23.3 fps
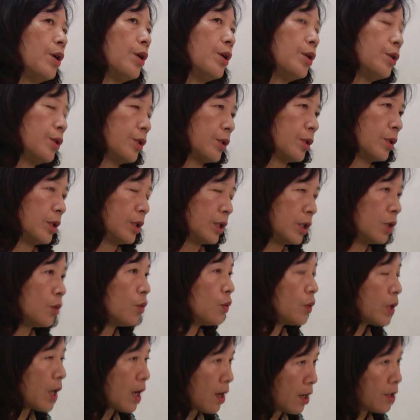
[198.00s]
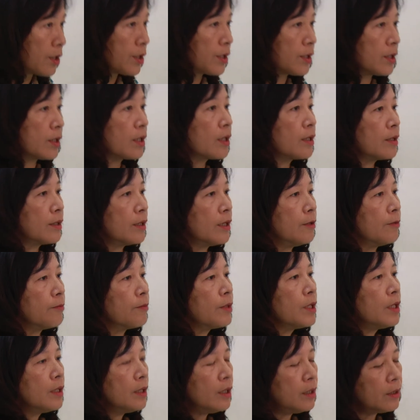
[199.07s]
二十，几乎要二十个人，
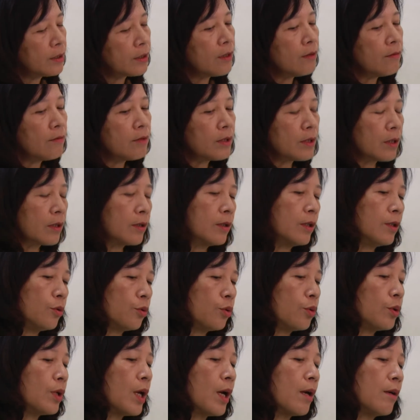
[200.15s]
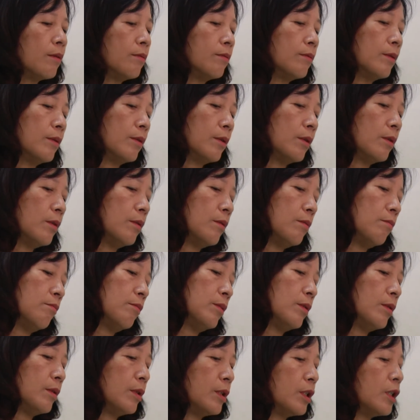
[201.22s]
医生、成人需要
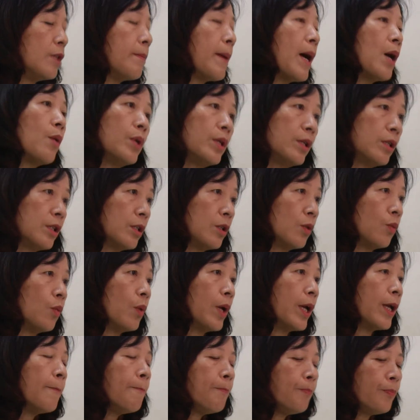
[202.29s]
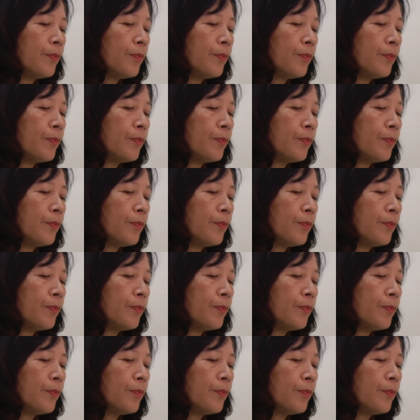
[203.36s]
七八位、十位。